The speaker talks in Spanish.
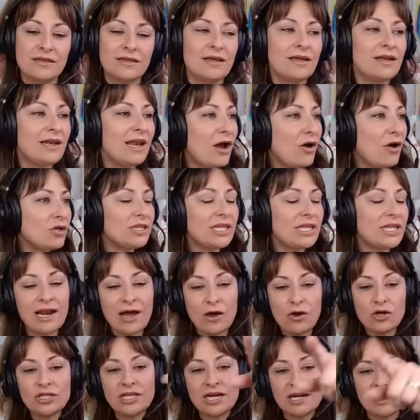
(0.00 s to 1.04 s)
la otra,
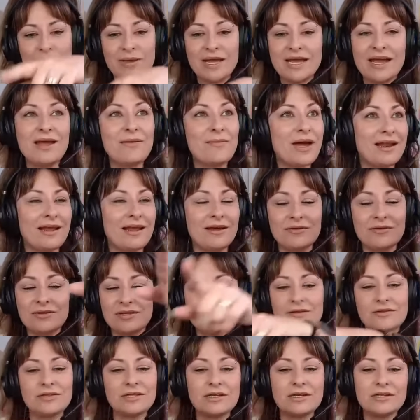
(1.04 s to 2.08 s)
la otra que me cae mal,
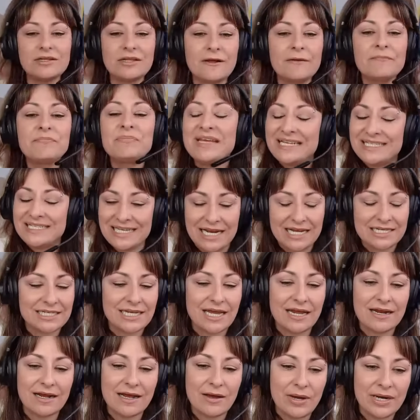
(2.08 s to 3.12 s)
la Y se las
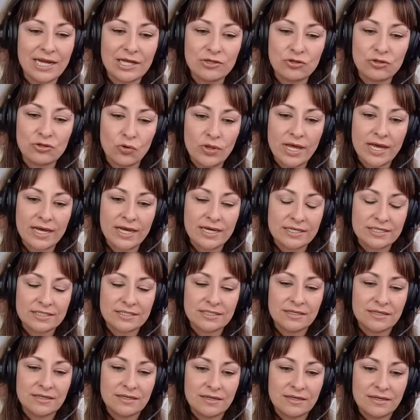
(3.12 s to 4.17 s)
cargaban a
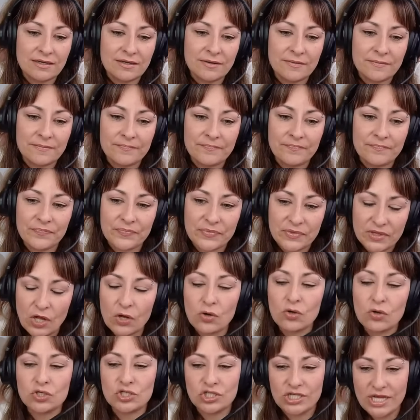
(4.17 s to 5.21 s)
todas.
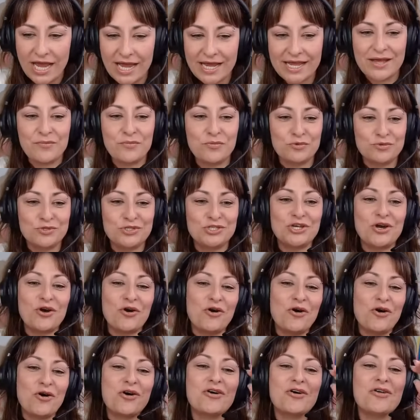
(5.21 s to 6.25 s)
O sea que mucho
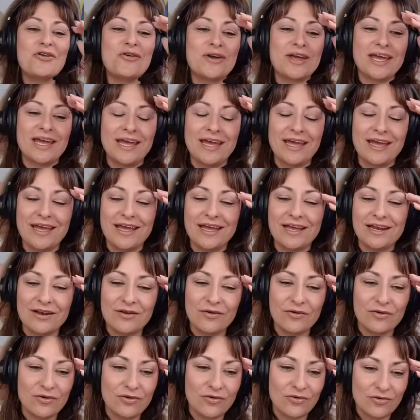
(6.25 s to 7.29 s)
ojo lo que,
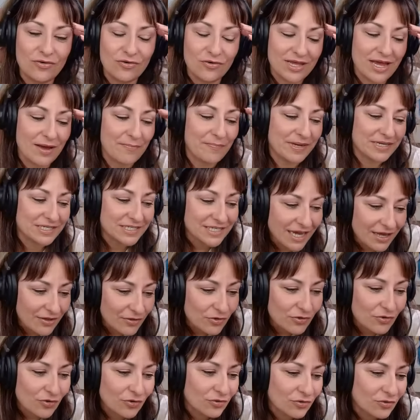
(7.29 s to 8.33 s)
lo, que ha
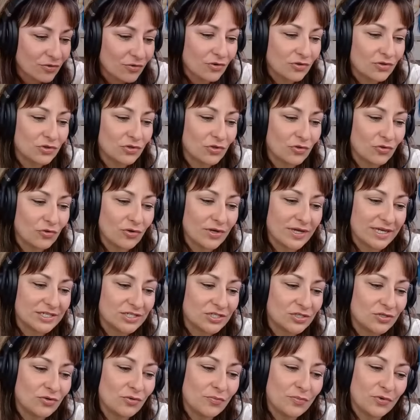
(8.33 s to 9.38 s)
pasado con, todo
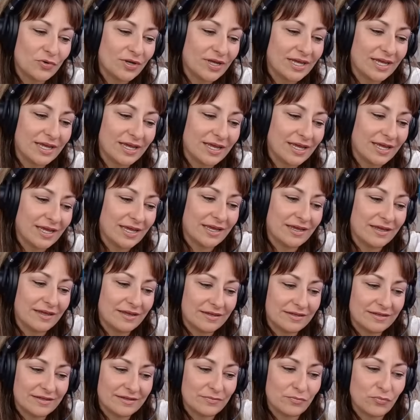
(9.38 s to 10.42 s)
esto,
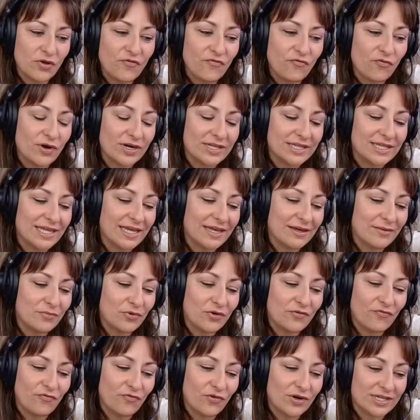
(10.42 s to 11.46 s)
porque muy fuerte,
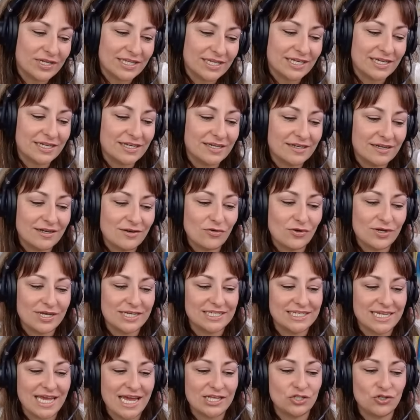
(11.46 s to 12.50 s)
muy fuerte lo que
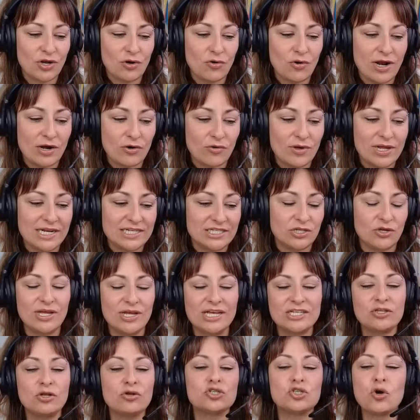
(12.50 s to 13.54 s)
se ha hecho a lo largo de la historia.
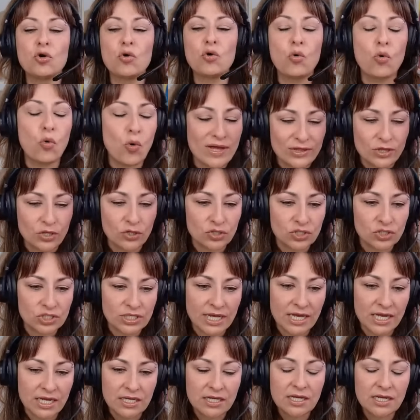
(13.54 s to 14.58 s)
Esto no son cuentos,
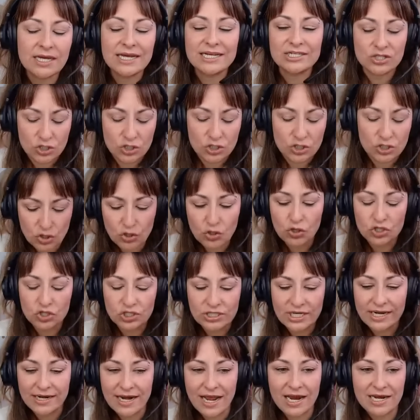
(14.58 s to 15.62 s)
¿eh? Estos son
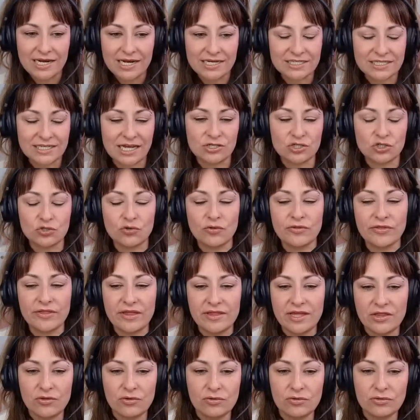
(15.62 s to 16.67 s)
cosas reales que han
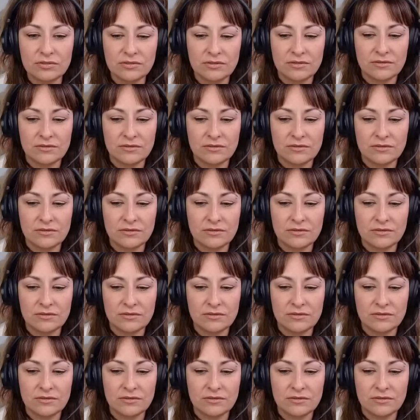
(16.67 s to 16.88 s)
sucedido.